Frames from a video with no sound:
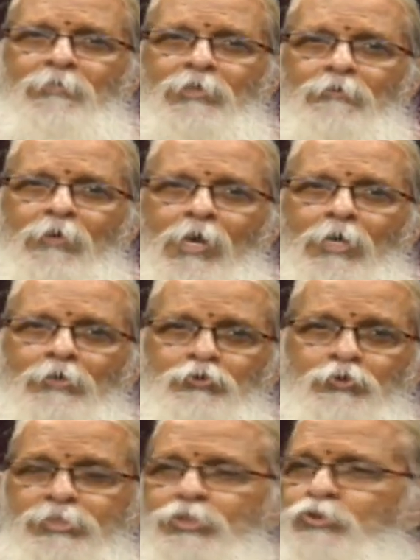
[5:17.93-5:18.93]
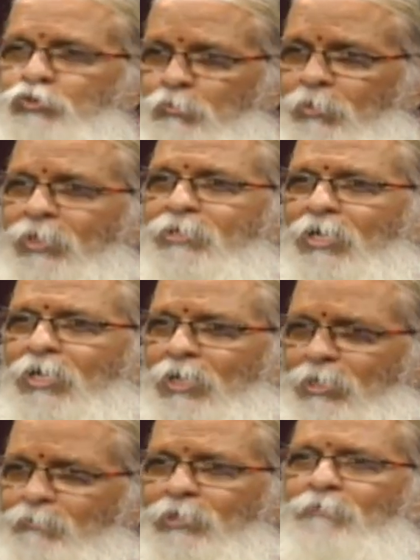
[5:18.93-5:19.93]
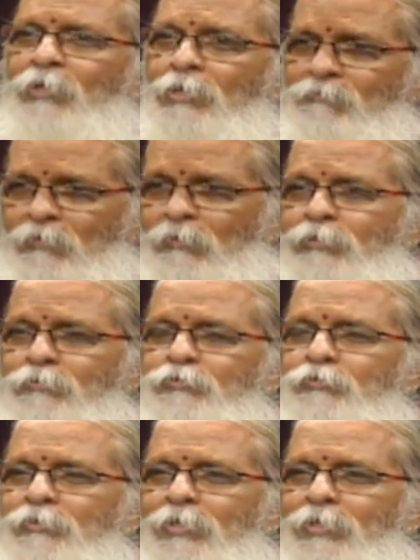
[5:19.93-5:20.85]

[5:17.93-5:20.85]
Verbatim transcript: మనం ఆ శుచి శుభ్రత అని మన వాళ్ళు వ్యవహరిస్తూ